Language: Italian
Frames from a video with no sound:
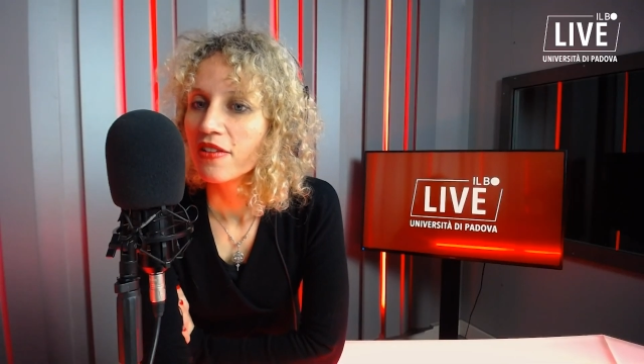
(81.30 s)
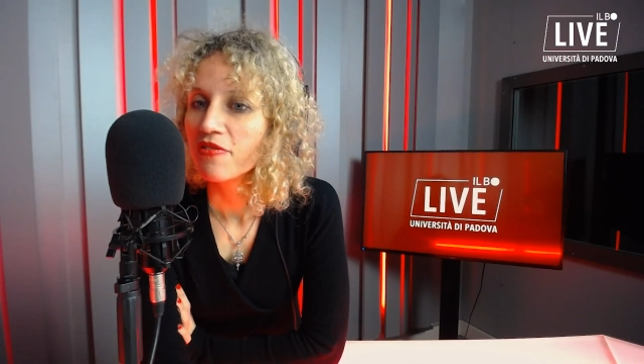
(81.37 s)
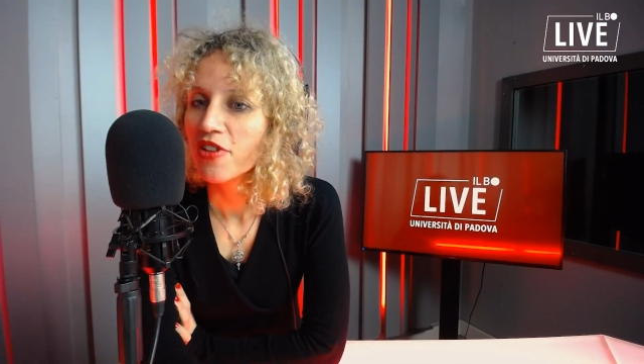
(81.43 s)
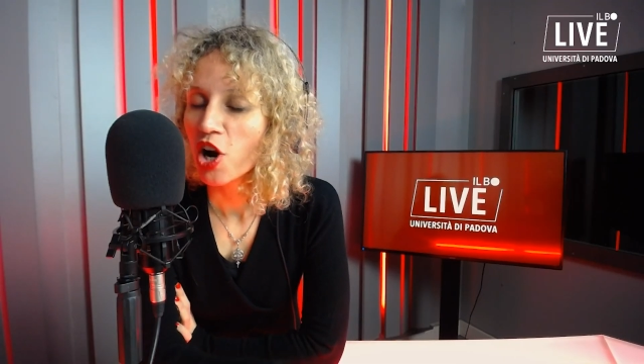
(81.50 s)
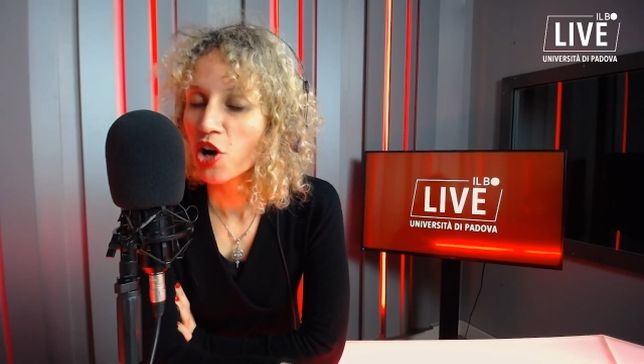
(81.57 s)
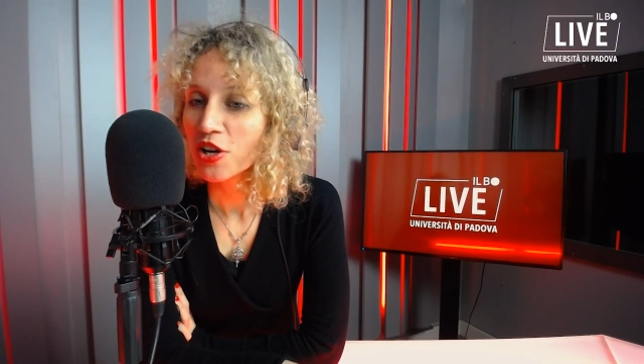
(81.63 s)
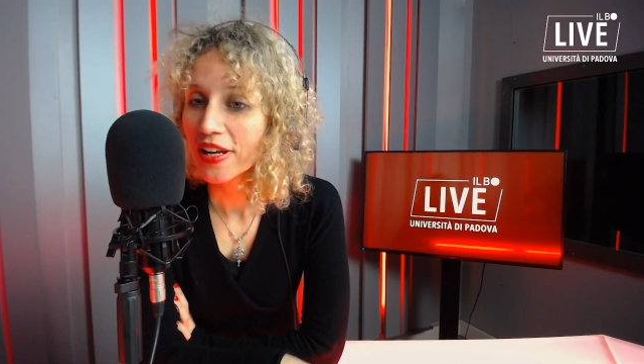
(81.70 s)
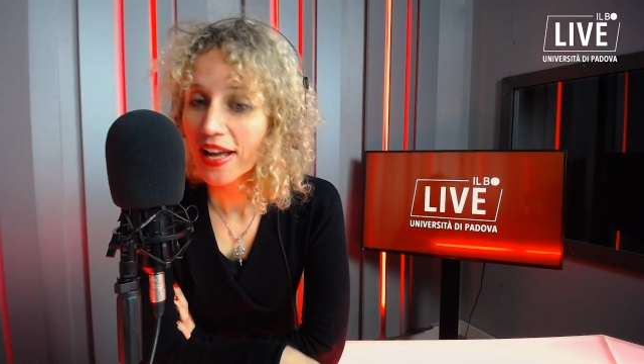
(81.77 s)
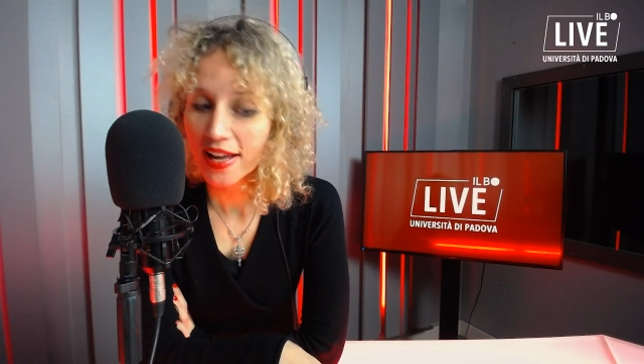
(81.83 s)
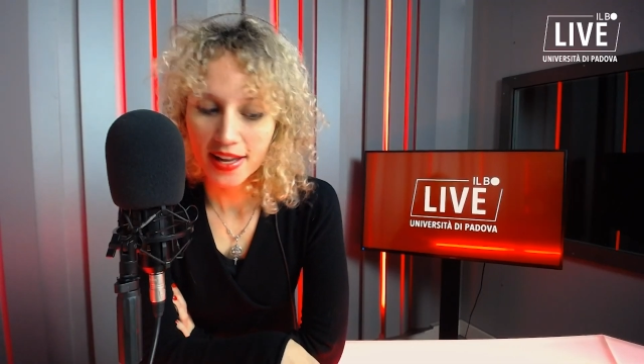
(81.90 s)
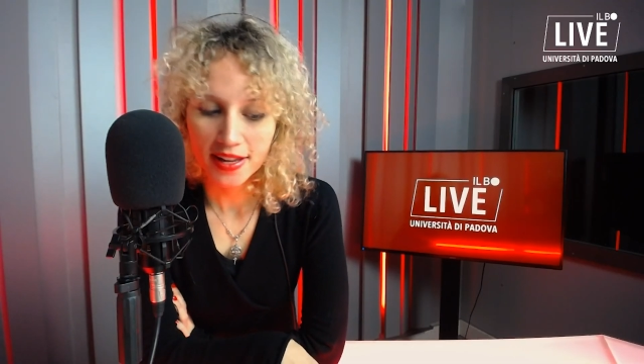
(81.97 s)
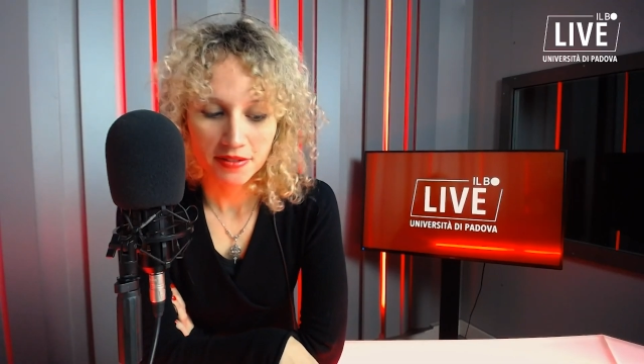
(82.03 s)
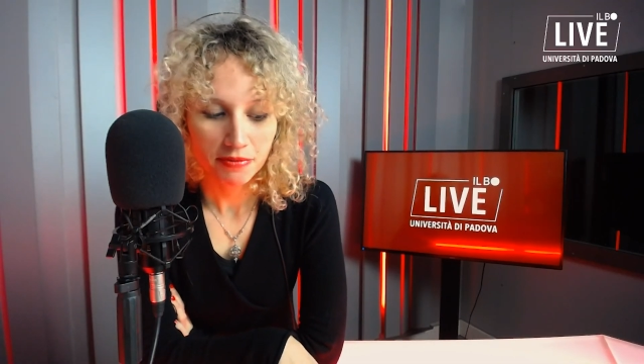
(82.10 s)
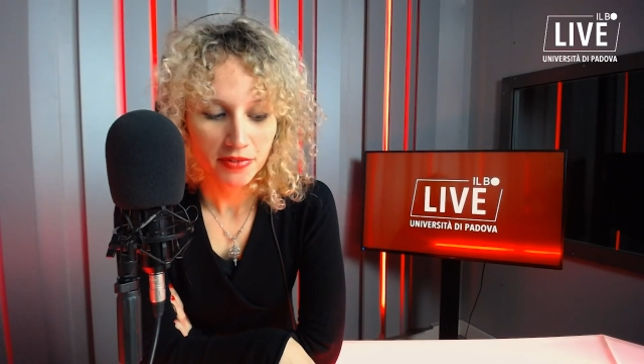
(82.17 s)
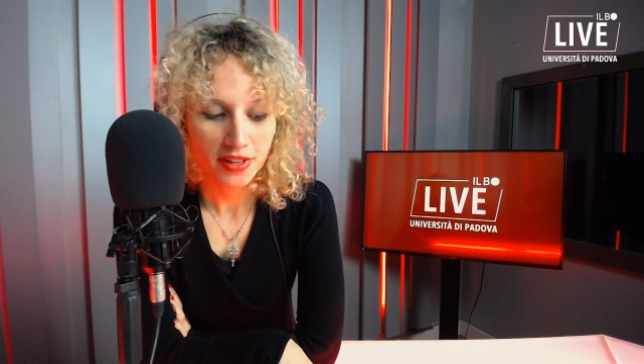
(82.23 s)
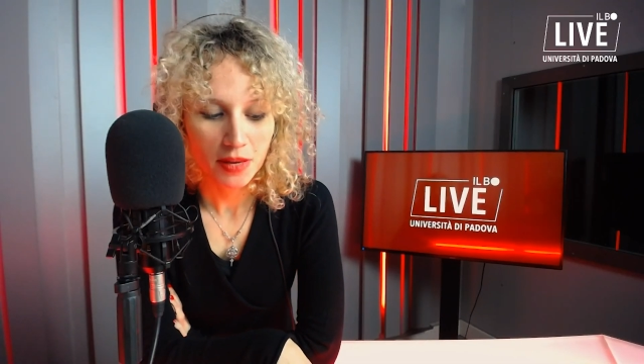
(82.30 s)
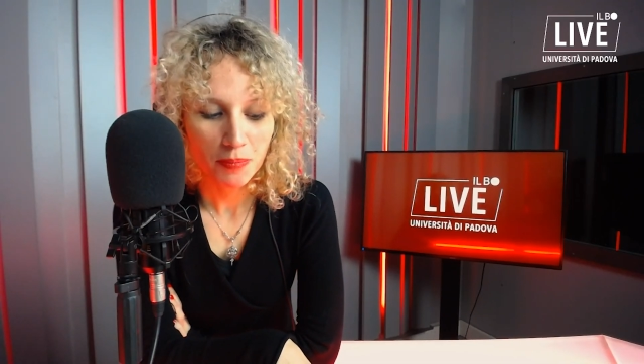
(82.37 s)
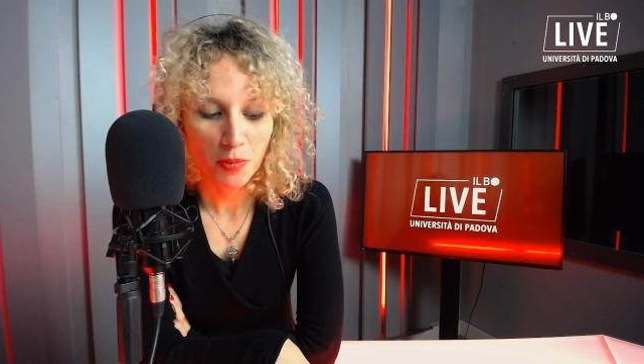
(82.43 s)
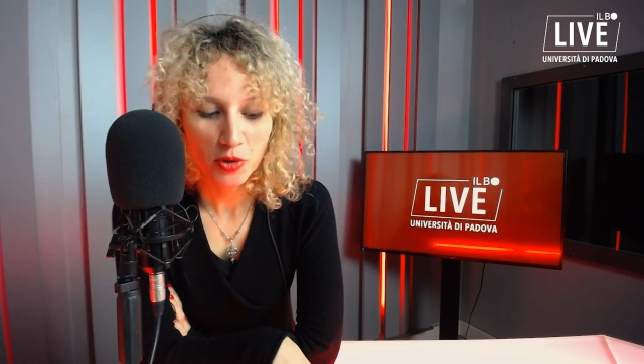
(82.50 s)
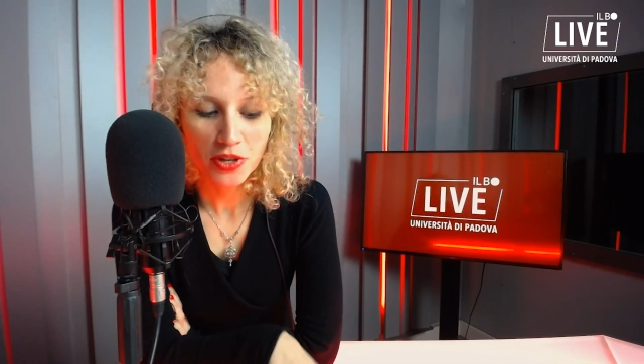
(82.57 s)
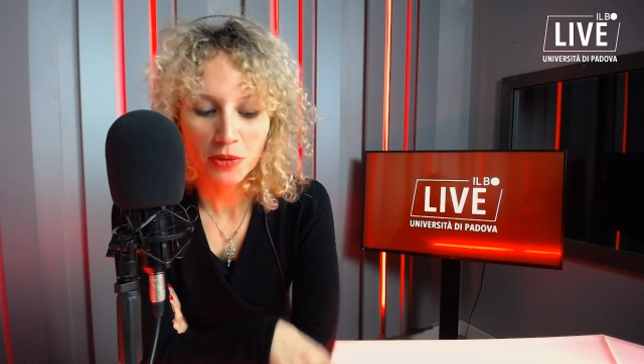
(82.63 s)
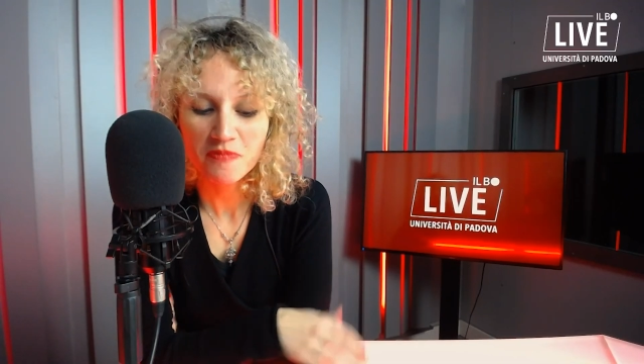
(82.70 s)
Veronica, che
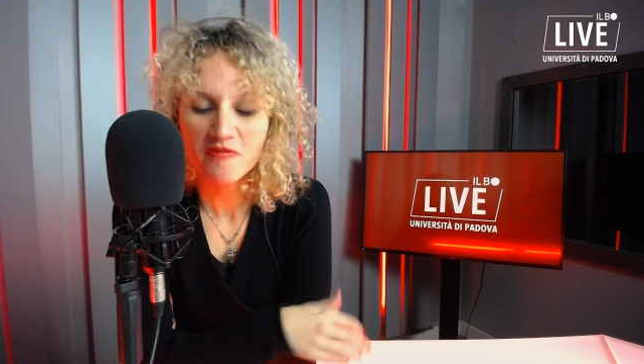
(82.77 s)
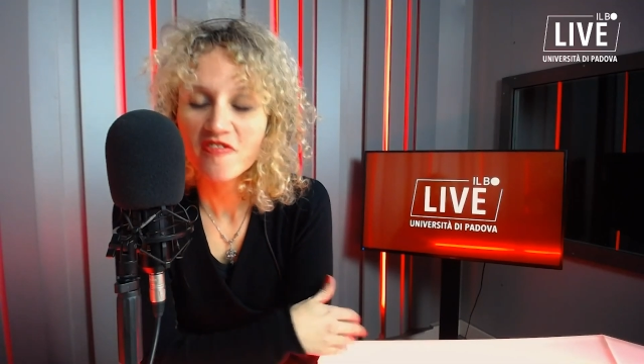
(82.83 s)
tipo di